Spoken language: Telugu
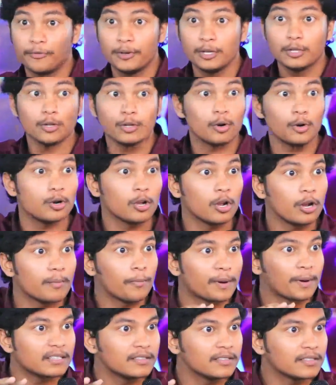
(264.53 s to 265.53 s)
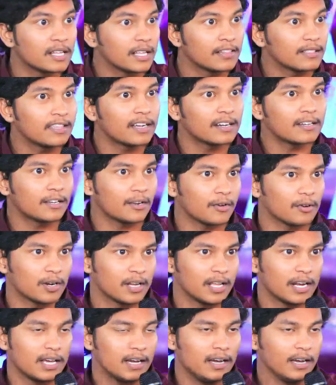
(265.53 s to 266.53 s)
వీధిలో ఉన్న వాళ్ళ పరిస్థితి అంతా అట్టే
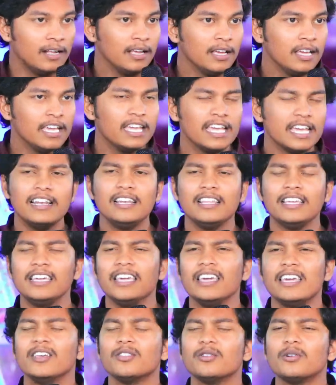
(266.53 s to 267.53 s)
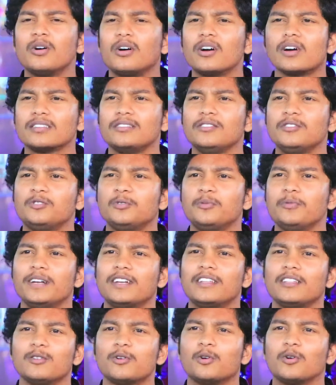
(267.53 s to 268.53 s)
ఉండాల వెళ్ళి ఏదో ఒక సిచ్చు
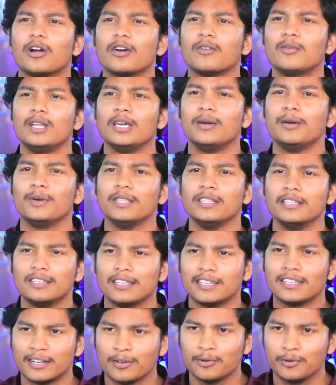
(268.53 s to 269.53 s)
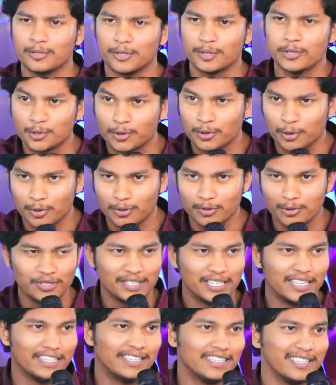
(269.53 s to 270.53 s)
పెట్టేది గొడవ లేపేది ఇంటికాడ కూర్చొని షో
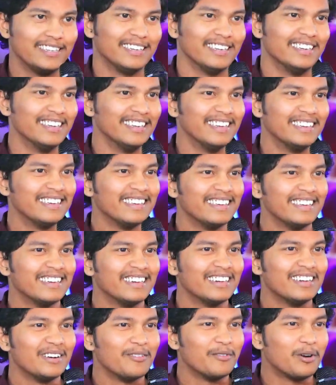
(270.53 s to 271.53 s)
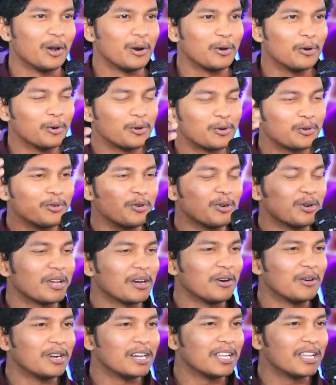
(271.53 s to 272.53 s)
చూసేది వాళ్ళు కొట్టుకుంటా
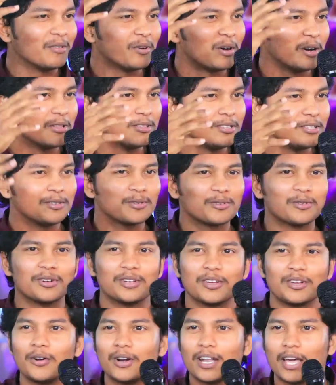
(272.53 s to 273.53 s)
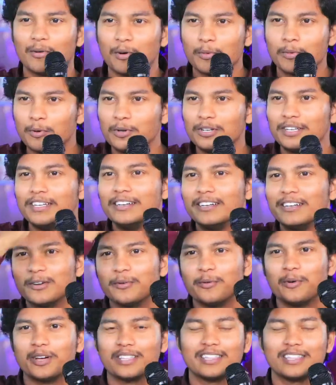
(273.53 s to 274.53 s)
ఉంటే వాళ్ళు తిట్టుకుంటా ఉంటే ఆమె పుట్టింటికి
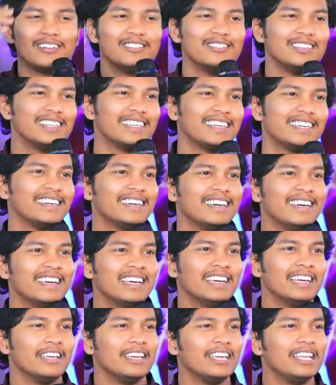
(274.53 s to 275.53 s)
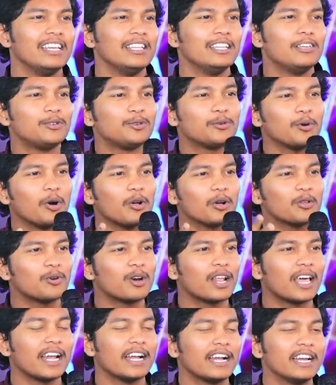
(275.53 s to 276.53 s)
పోతా ఉంటే వీళ్ళు ఈ షో
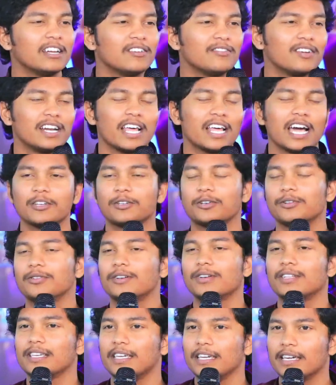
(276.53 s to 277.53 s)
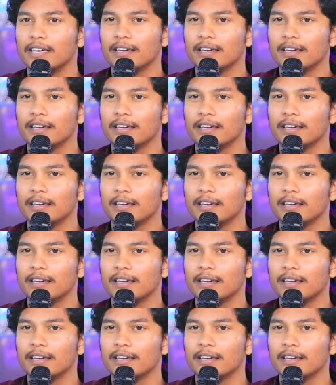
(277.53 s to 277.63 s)
చూడాలనేటువంటి ఆశ ఉంటది